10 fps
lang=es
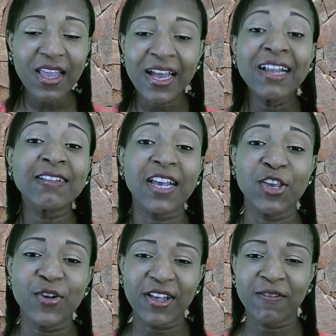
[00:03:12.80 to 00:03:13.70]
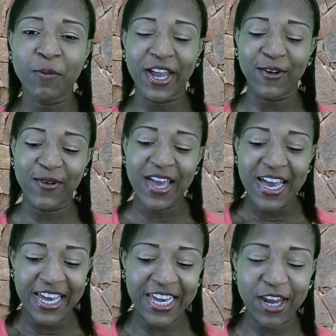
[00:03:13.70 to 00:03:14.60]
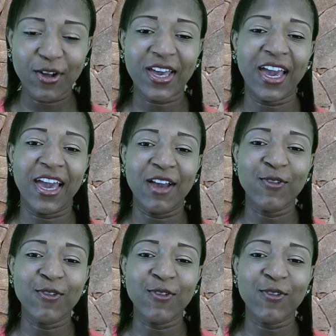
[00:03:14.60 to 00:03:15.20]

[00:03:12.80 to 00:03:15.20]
el Señor es bueno. Y quiero que